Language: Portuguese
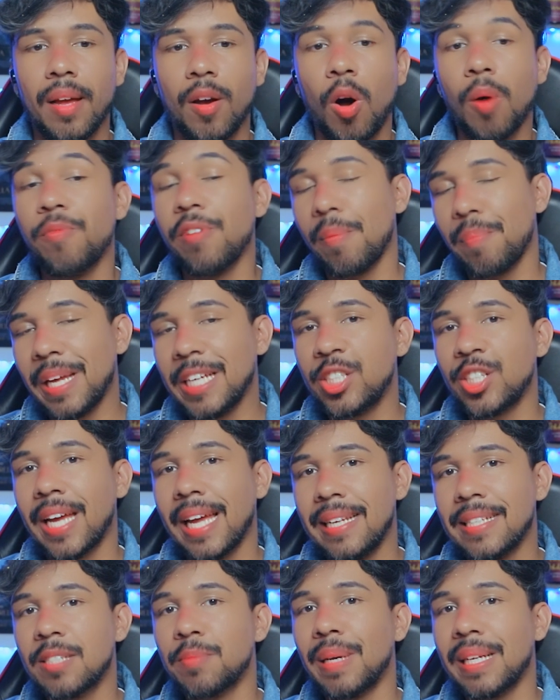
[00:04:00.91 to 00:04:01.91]
É, obviamente que
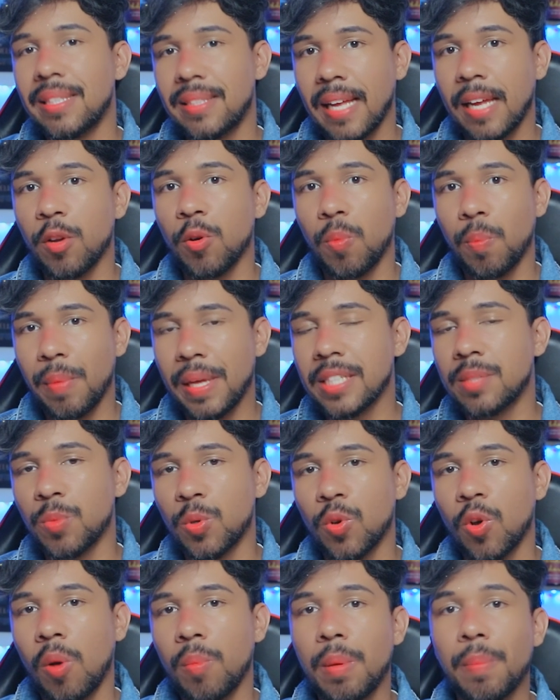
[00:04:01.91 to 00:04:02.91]
eles mantêm o
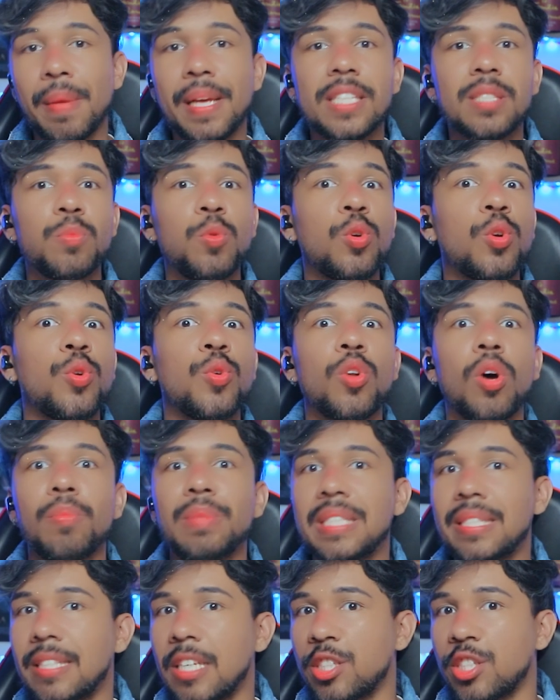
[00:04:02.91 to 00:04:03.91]
mesmo nome, mesmo que o
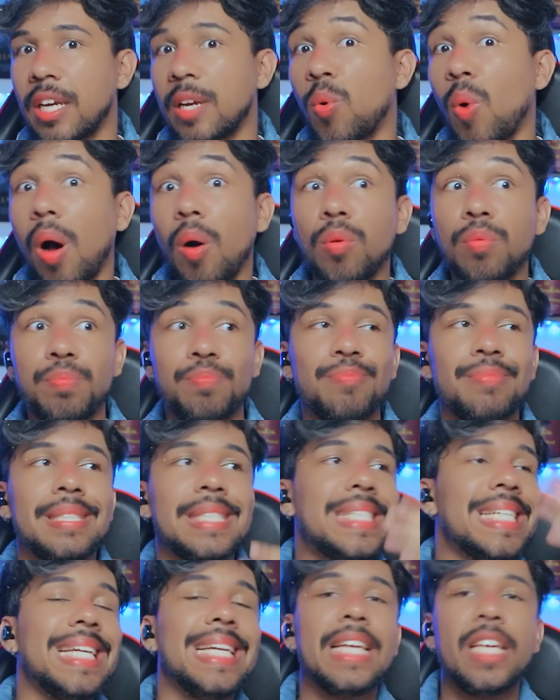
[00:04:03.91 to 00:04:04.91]
nome seja igual
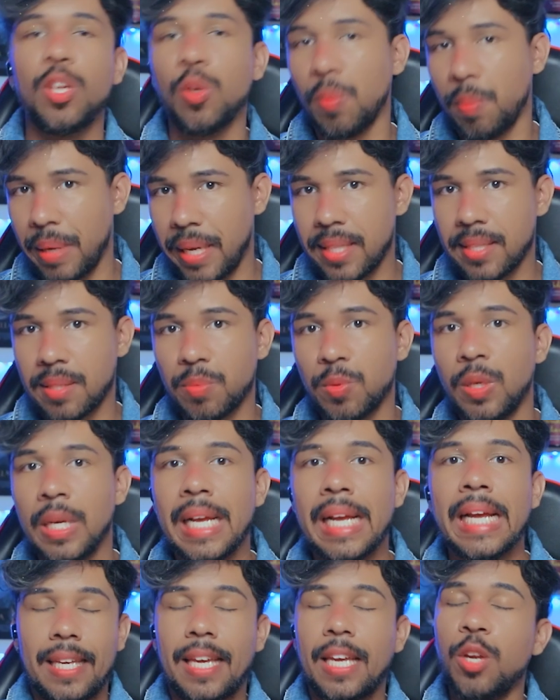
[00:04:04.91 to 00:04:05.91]
Sininho mesmo,
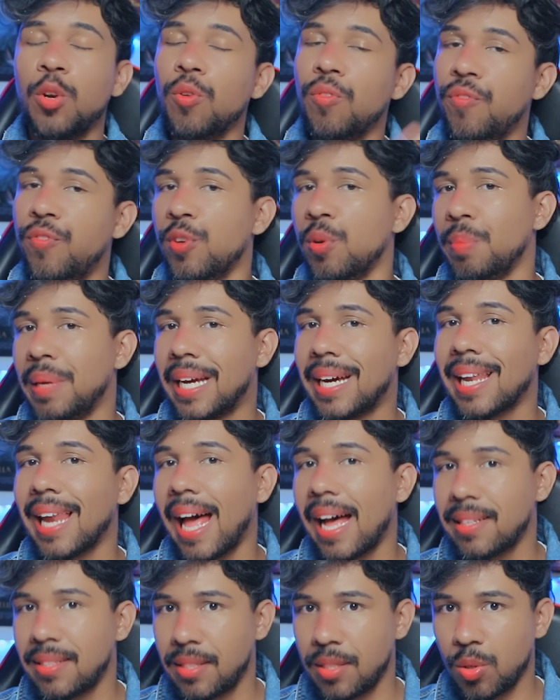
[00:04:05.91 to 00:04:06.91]
que no filme
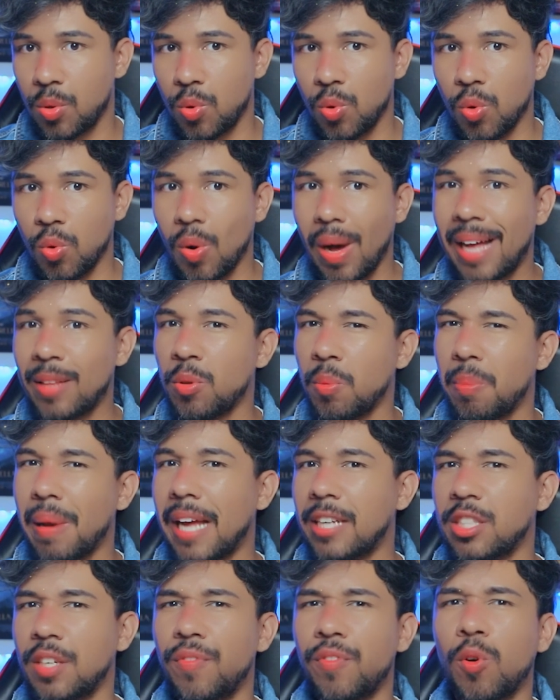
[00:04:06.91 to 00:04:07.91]
clássico a
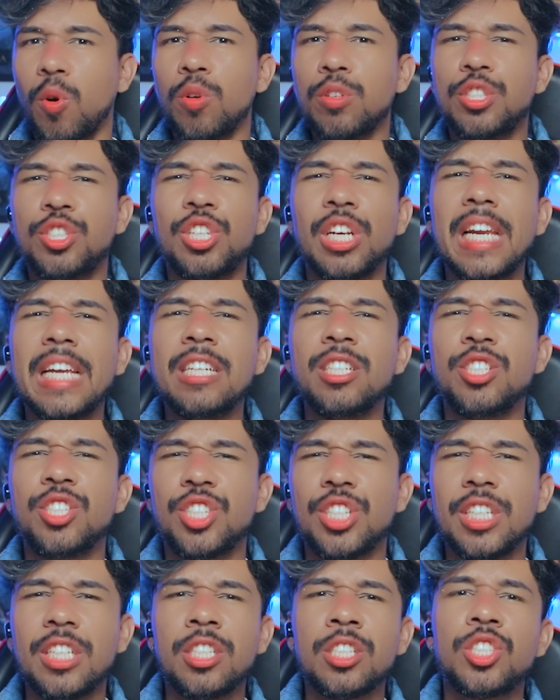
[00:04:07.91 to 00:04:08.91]
dublagem ficou
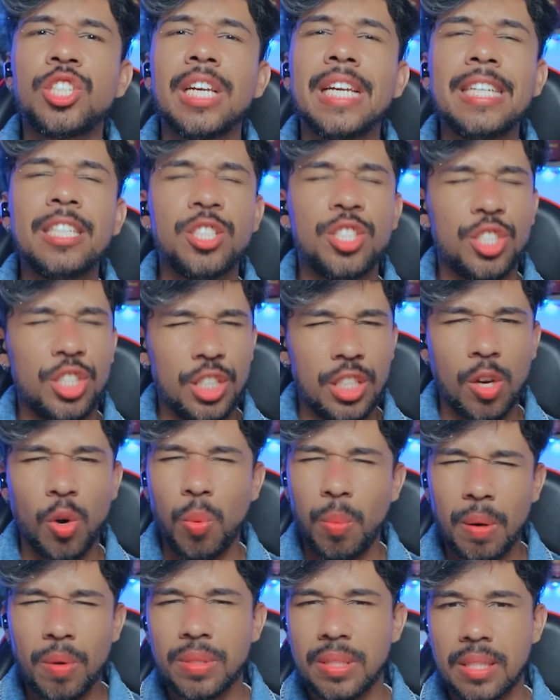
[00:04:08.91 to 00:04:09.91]
Tirindim, Tilindim,
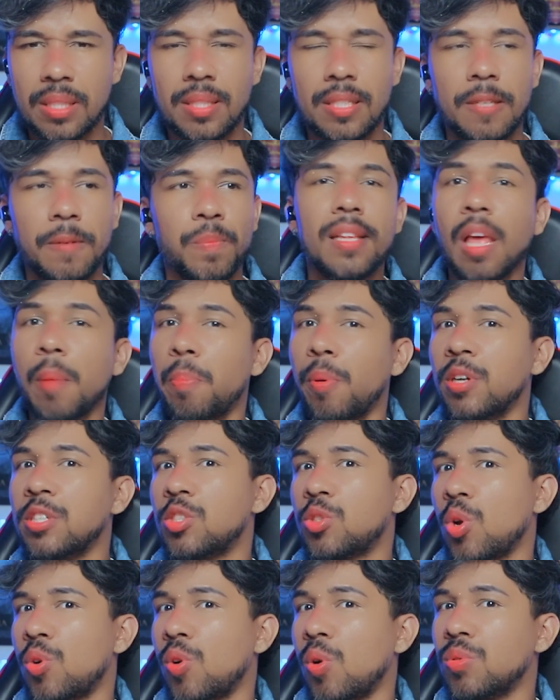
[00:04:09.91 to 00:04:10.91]
alguma coisa assim. E depois
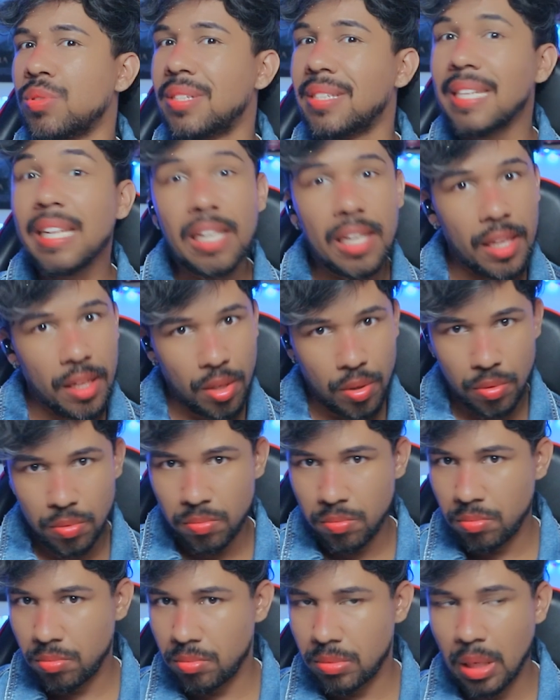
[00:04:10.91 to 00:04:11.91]
se tornou Sininho,
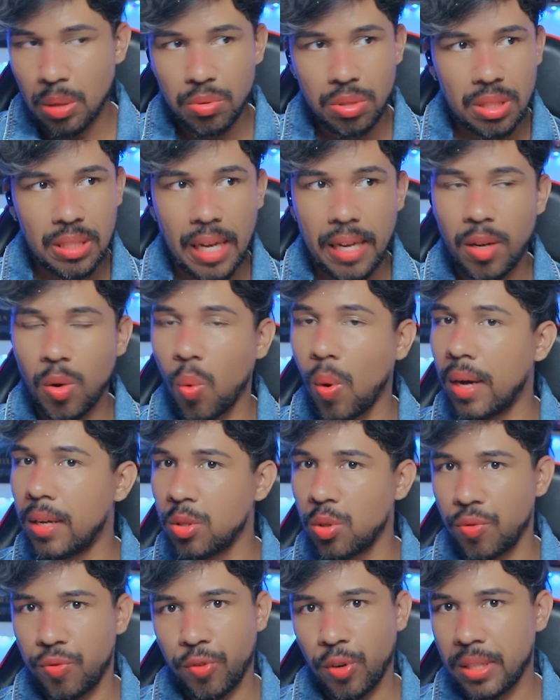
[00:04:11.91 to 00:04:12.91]
não sei
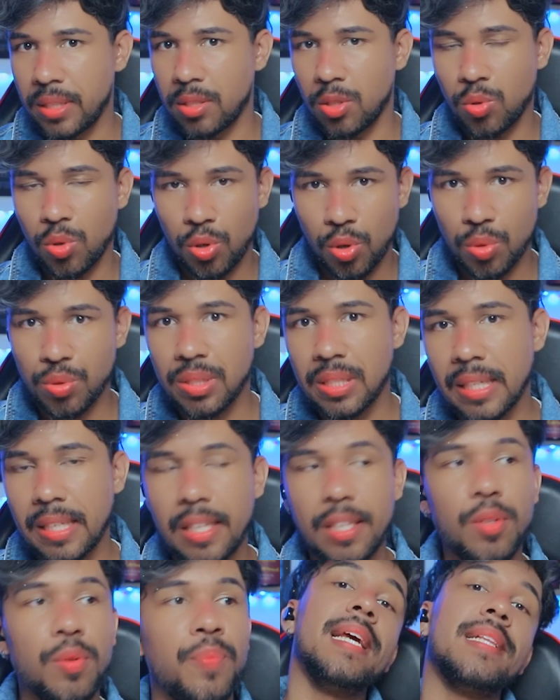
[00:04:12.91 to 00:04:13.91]
quando foi que se tornou
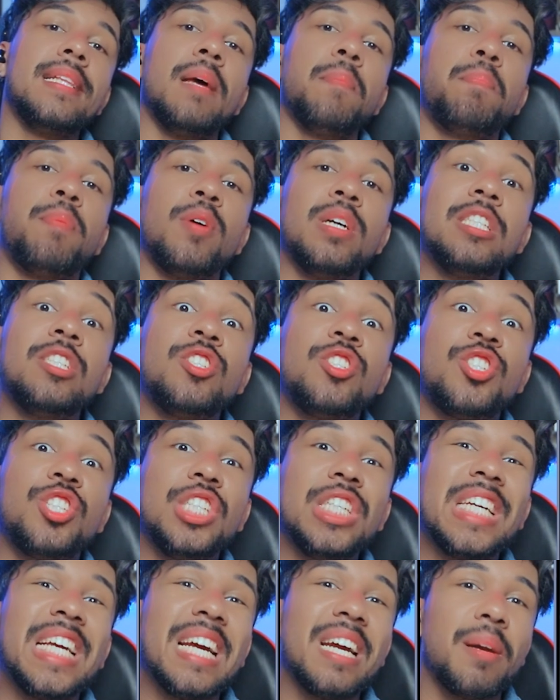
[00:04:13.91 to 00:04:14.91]
Sininho, e depois
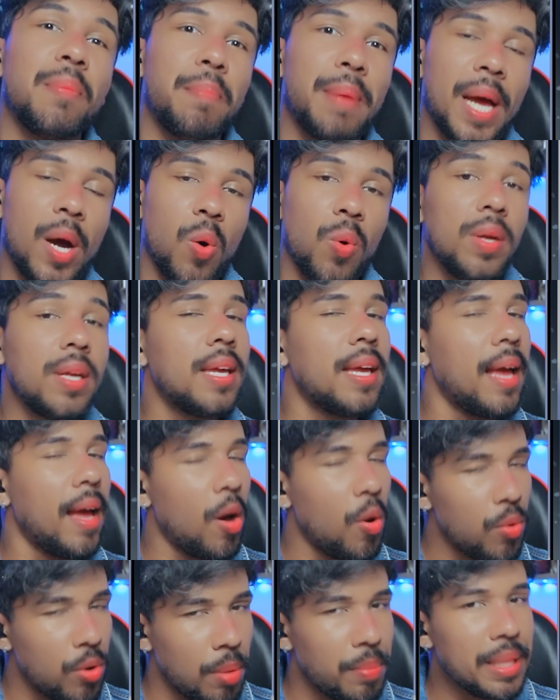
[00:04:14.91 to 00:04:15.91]
Tinkerbell, que
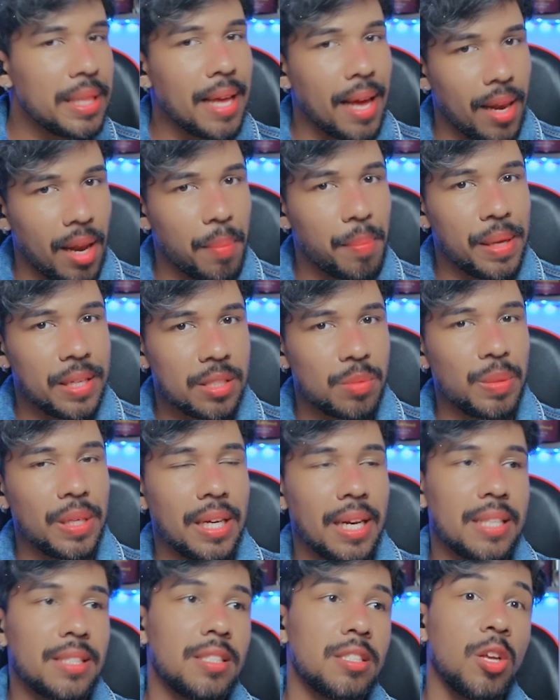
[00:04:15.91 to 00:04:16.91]
é o nome dela mesmo em
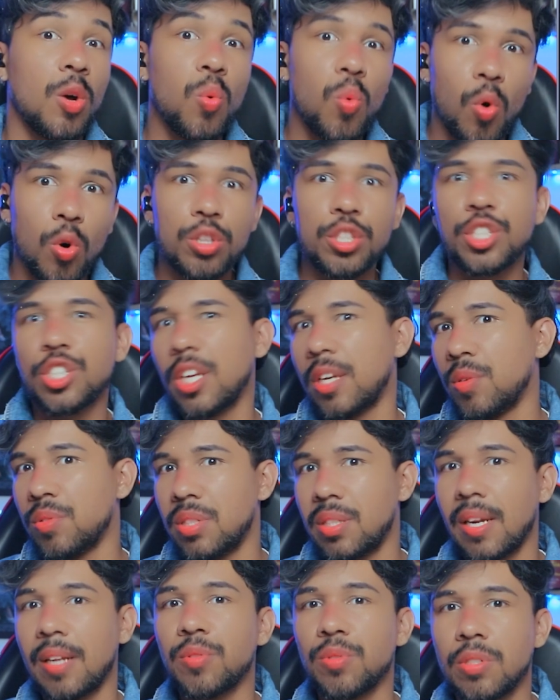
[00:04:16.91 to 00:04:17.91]
inglês. Então hoje já não
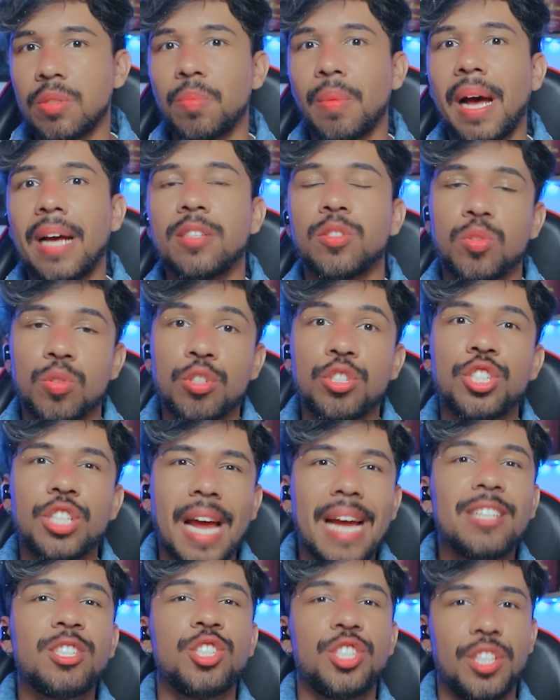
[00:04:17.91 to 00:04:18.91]
se traduz mais, hoje
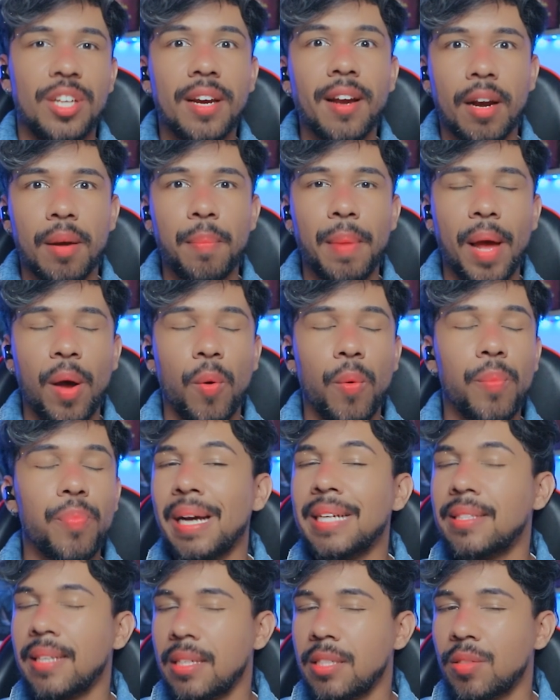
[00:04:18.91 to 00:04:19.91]
é Tinkerbell.
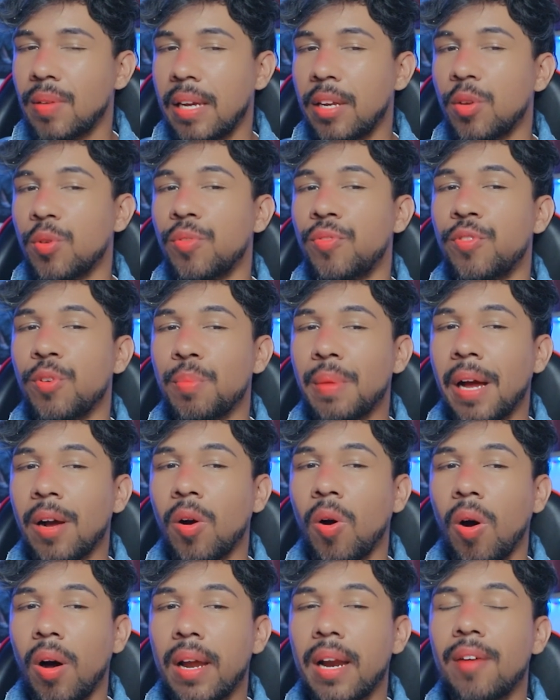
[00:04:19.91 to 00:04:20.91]
Mas é isso aí, o filme
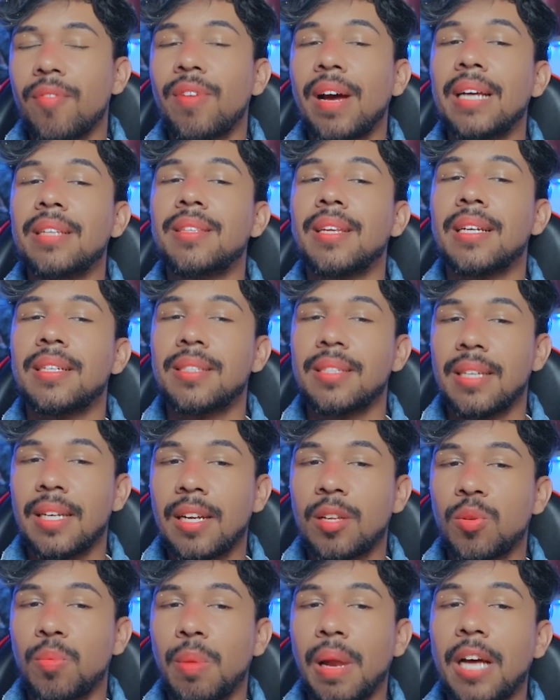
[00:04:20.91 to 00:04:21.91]
agora vai trazer
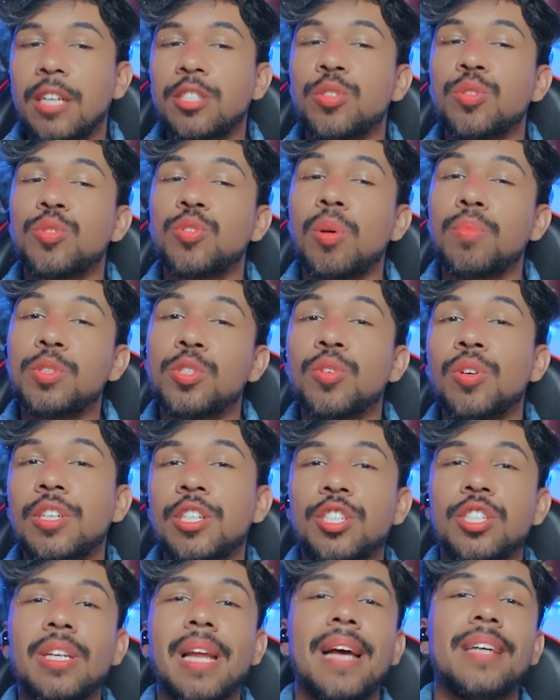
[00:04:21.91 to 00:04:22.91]
na dublagem os nomes
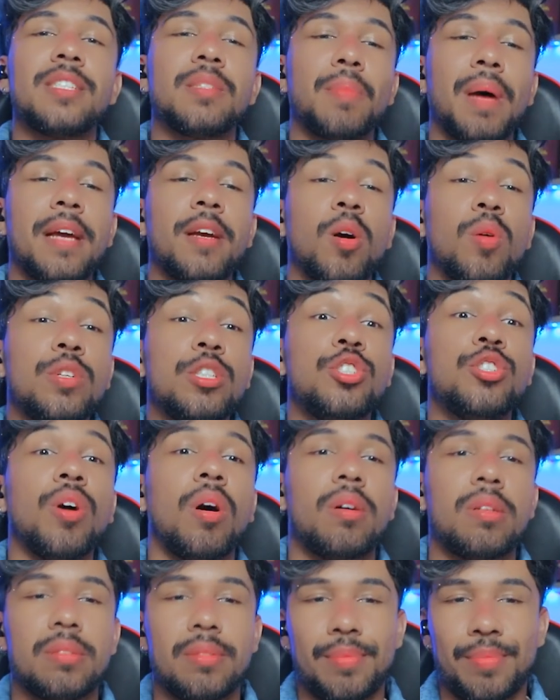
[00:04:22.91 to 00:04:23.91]
originais, Michael e
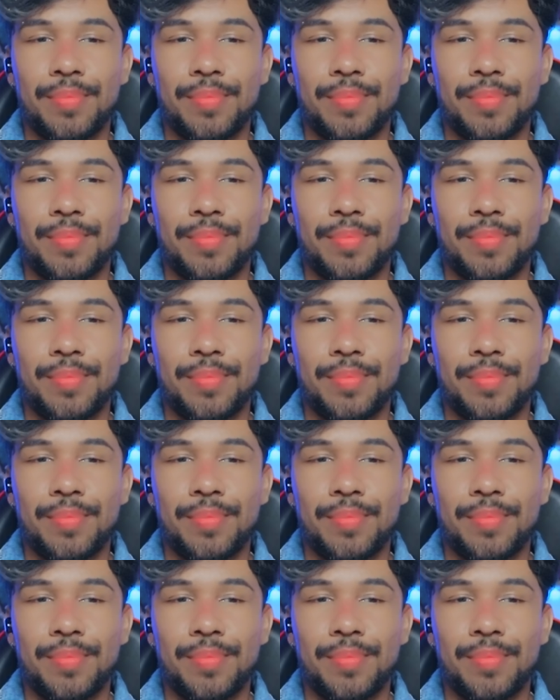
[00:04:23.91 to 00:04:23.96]
John.